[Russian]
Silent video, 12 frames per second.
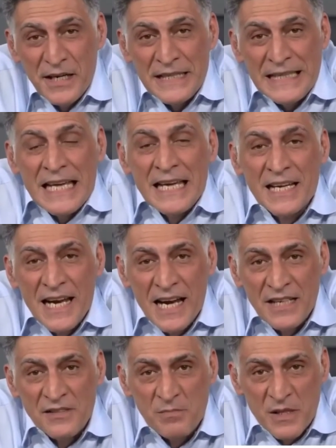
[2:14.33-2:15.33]

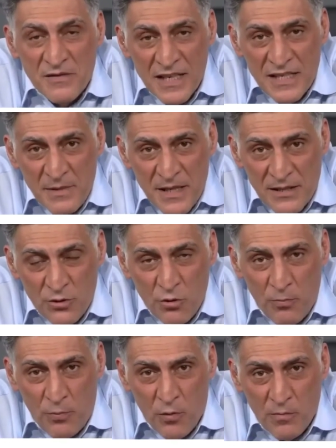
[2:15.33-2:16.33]
Наигрались
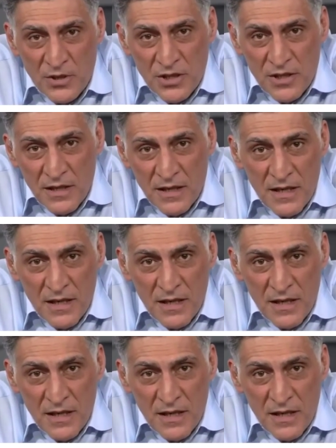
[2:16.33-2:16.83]
безвозмездную помощь.